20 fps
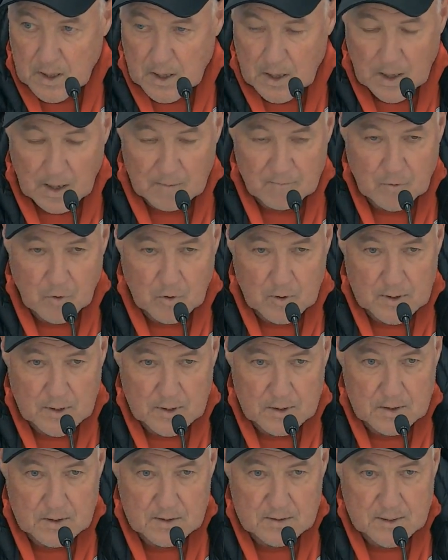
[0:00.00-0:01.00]
am
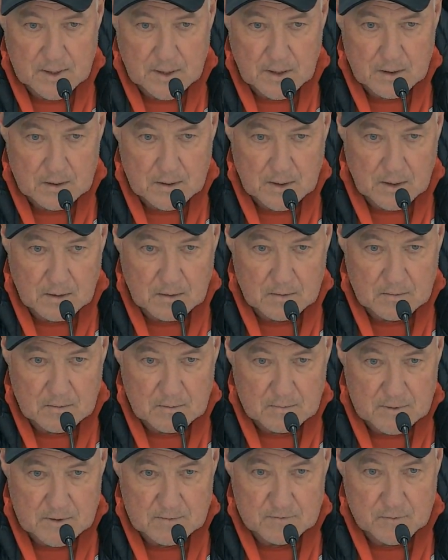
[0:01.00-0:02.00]
Wochenende ist halt dann,
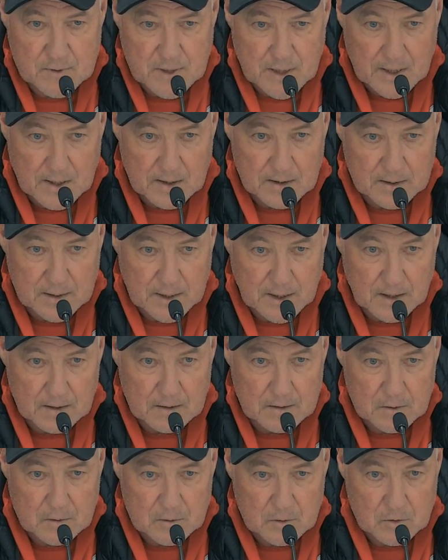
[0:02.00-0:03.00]
wie für einige
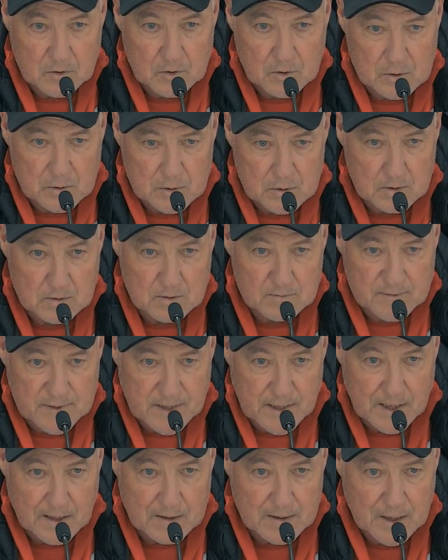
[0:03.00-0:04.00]
andere noch, äh,
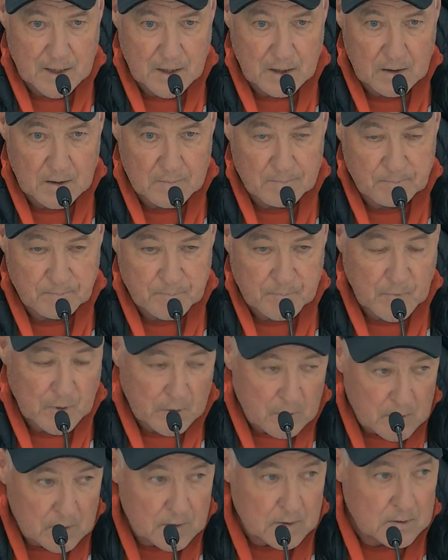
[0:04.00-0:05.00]
Finaltag.
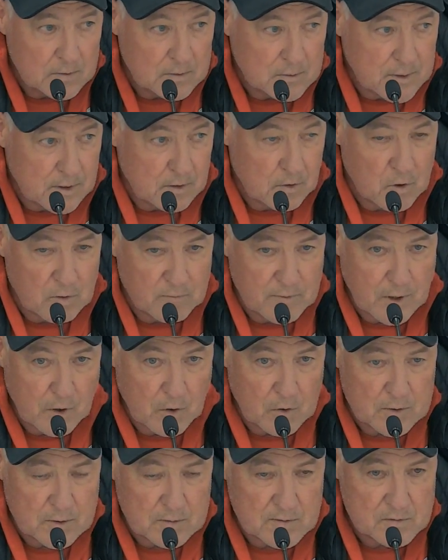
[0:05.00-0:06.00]
Und da gehören wir
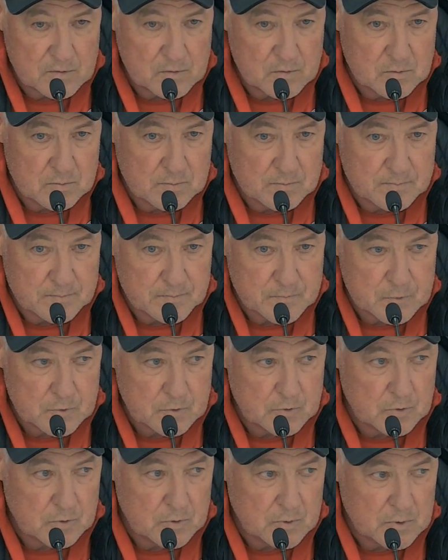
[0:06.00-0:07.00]
auch dazu.
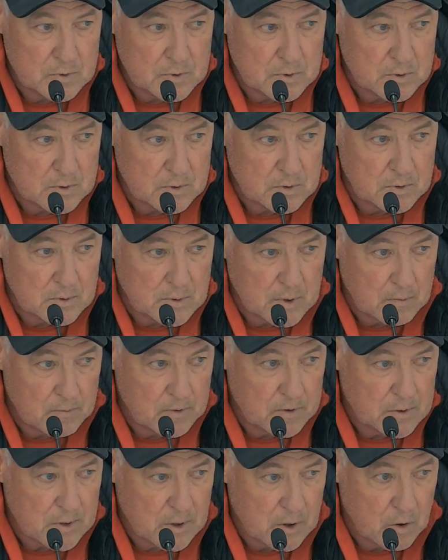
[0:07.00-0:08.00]
Und, äh, aber
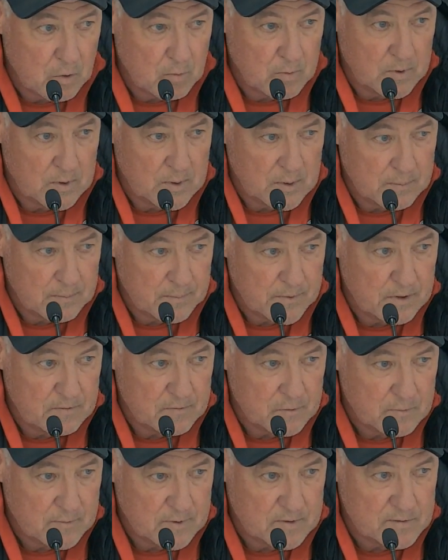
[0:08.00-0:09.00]
ich glaube, bin
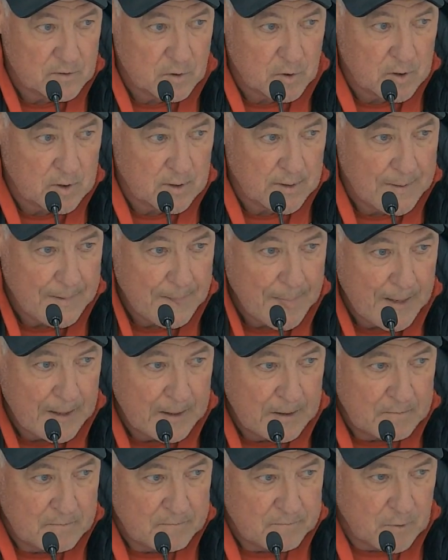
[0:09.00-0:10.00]
davon überzeugt,
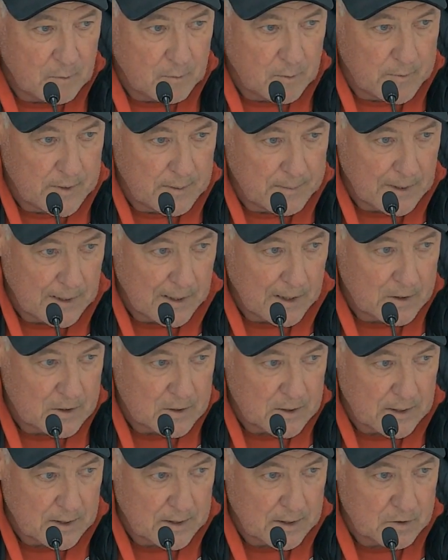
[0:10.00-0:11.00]
wenn wir mit dem
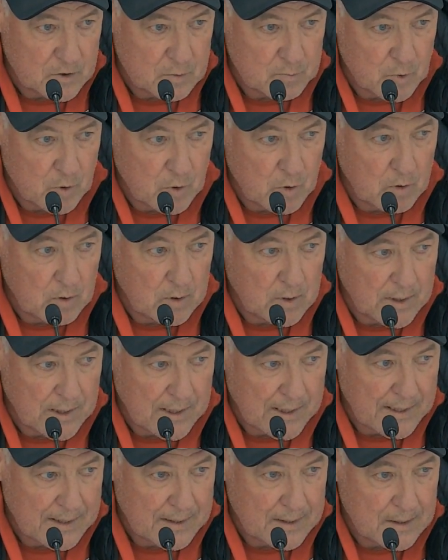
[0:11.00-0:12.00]
gleichen Engagement
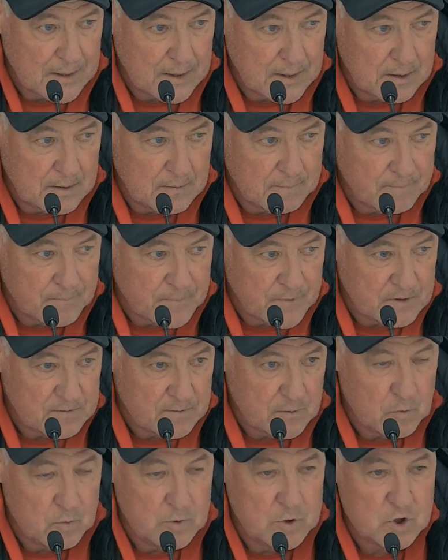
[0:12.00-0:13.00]
reingehen, dass wir
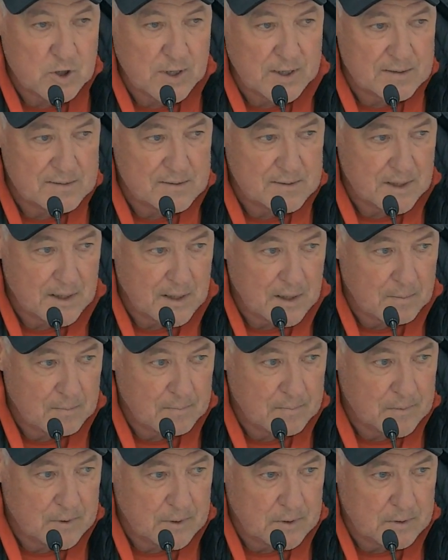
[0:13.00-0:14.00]
gute Chancen haben, äh,